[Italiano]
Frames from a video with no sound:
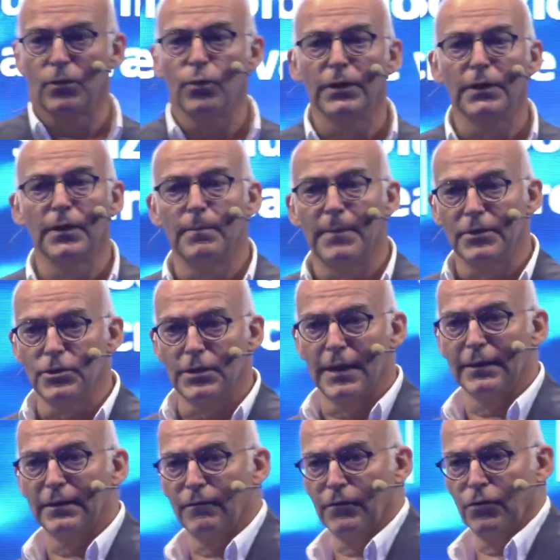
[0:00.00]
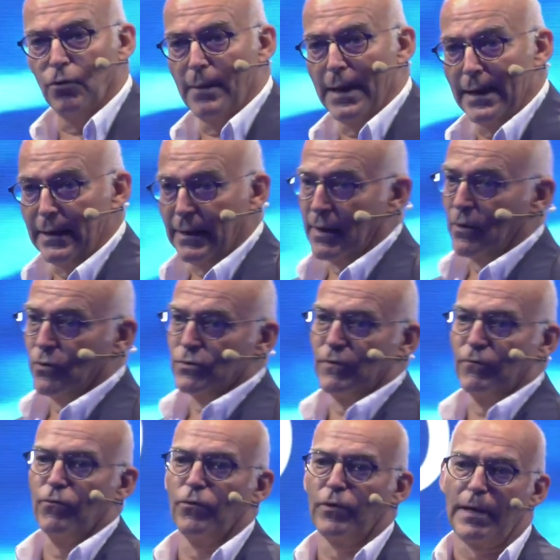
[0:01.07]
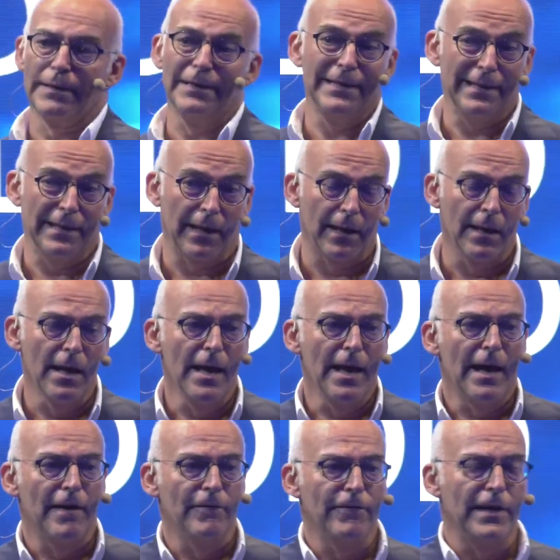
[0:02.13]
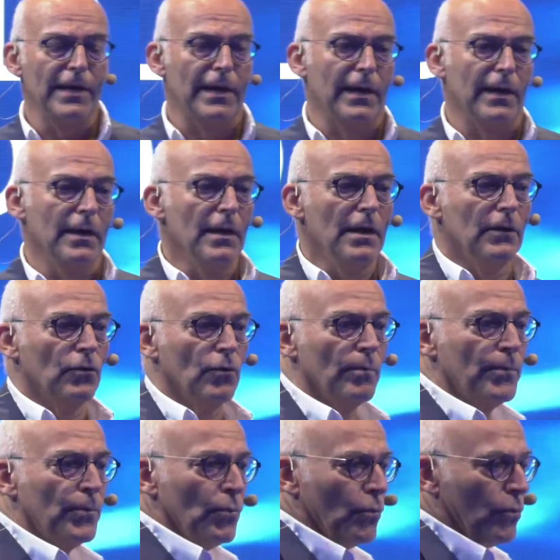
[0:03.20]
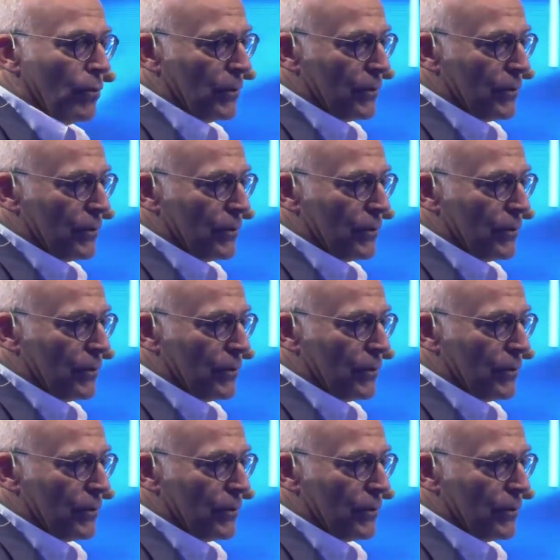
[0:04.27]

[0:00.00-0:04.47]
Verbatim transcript: Quindi immaginatevi domani che cosa vorrà dire avere non più